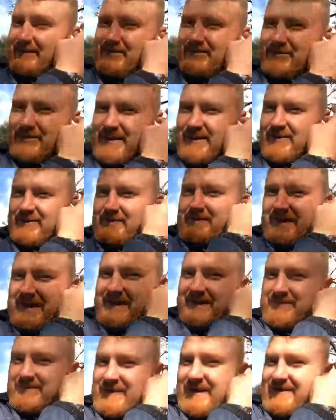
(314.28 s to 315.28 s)
ухи у меня
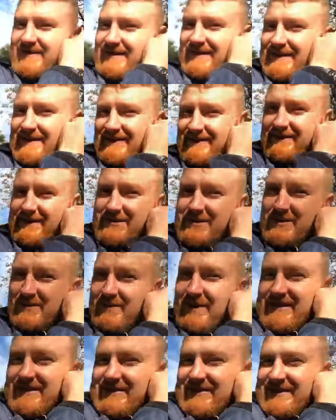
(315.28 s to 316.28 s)
неправильные, вечно
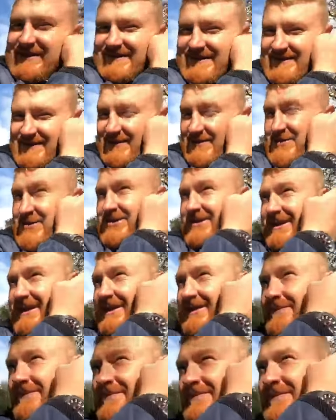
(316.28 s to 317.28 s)
падают эти
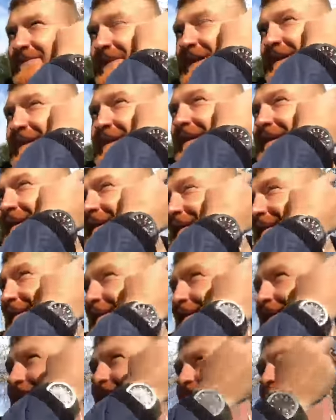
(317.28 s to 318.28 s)
наушники.
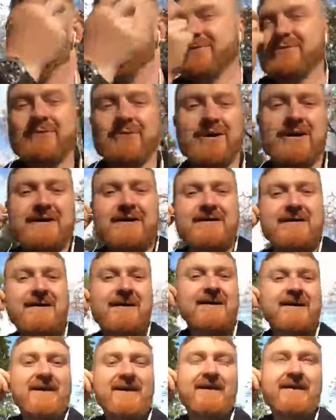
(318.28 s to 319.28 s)
Вот.
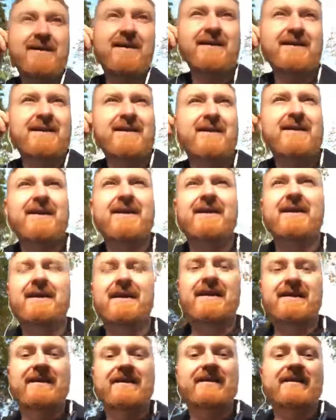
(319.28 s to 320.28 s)

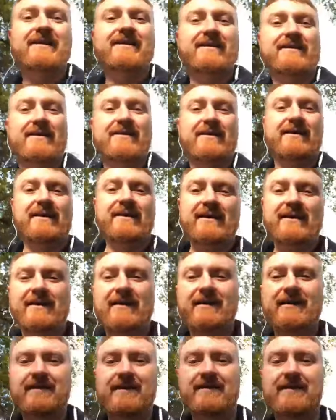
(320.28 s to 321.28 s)
И
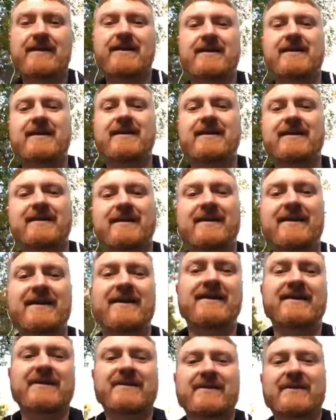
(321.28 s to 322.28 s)
а,
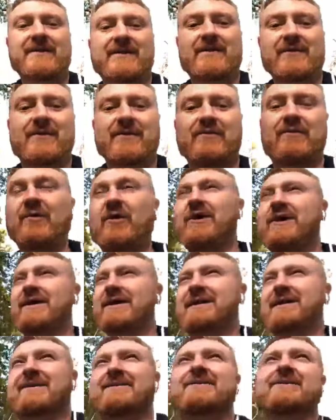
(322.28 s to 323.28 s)
более
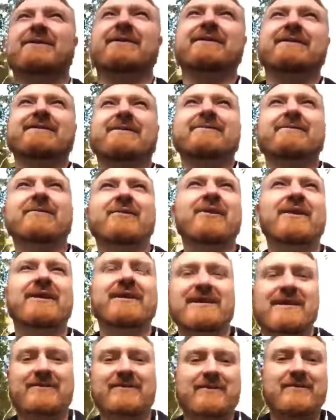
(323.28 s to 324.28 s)
того, более
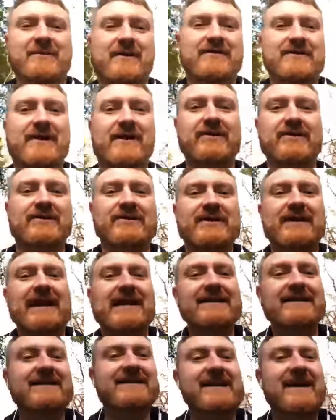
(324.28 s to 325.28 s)
того, повторюсь, я
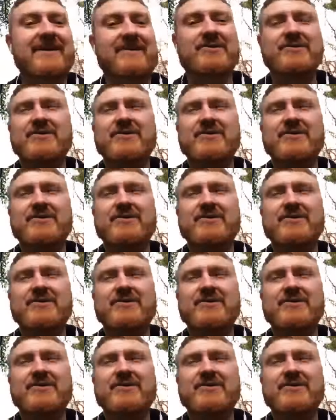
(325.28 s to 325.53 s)
не знаю,